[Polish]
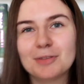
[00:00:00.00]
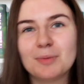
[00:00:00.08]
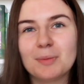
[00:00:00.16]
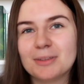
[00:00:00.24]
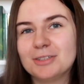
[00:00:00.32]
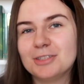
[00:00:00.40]
to
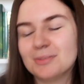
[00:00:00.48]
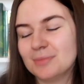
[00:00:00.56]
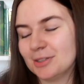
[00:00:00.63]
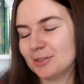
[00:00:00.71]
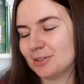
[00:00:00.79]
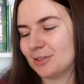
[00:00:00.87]

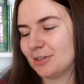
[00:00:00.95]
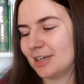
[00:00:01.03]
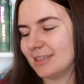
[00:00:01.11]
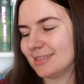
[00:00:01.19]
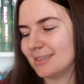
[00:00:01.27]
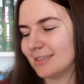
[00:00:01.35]
popatrzymy, no to to
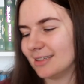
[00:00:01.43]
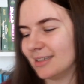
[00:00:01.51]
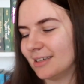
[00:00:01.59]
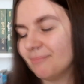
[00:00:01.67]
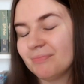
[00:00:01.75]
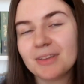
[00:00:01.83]
jest
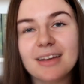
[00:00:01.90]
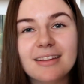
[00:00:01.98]
y,